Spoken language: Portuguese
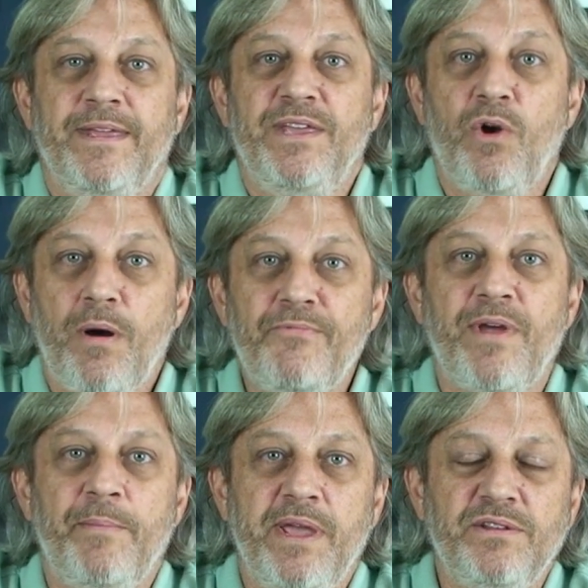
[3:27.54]
E
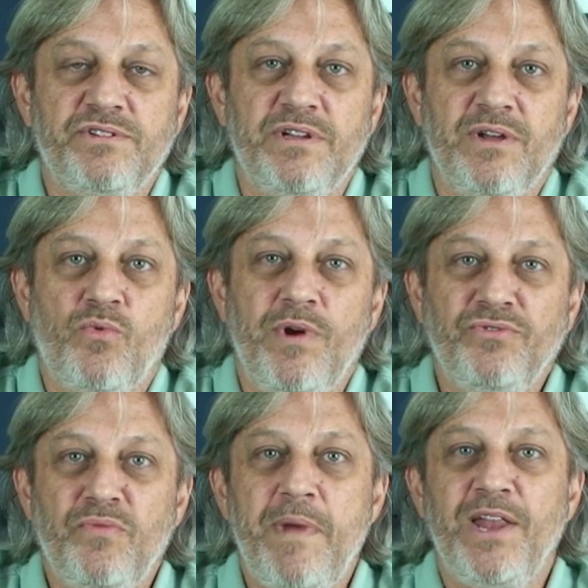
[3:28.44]
obviamente,
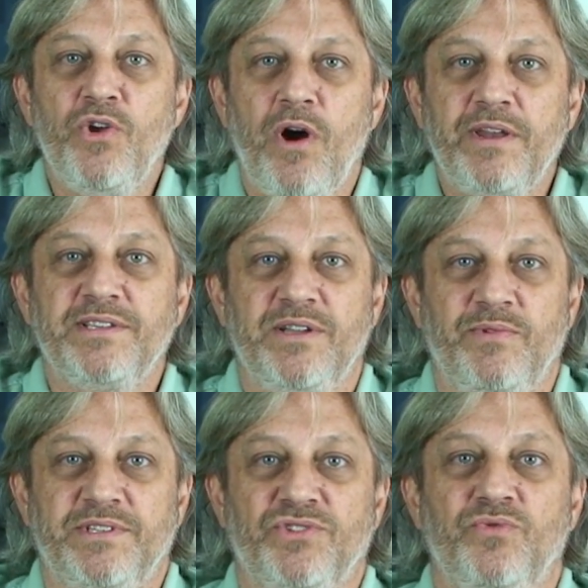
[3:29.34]
quanto melhores
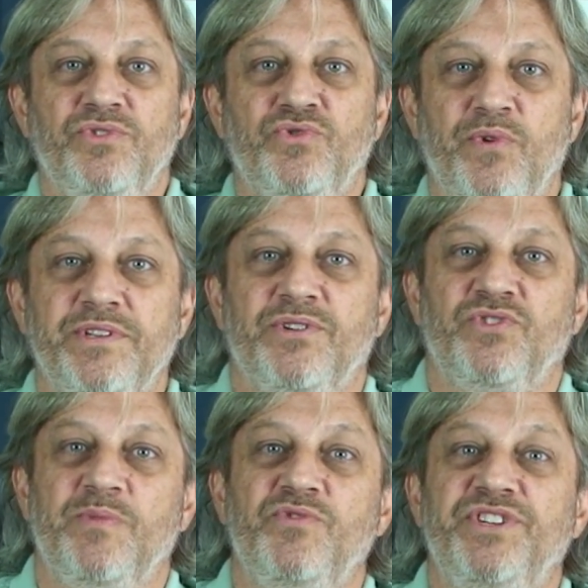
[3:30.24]
são essas condições que eu
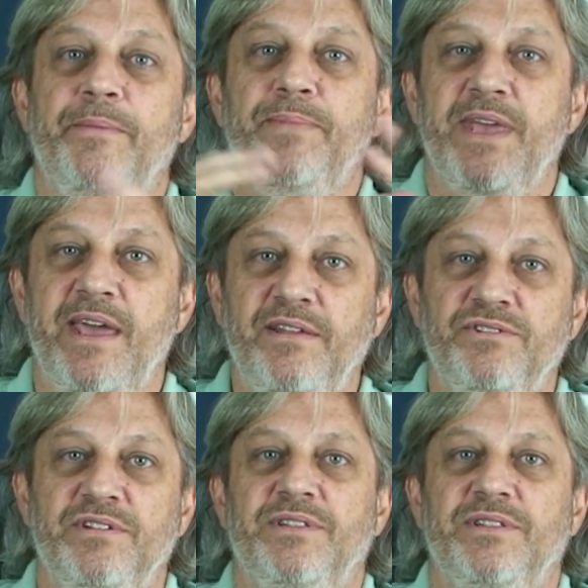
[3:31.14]
chamo de ambiente,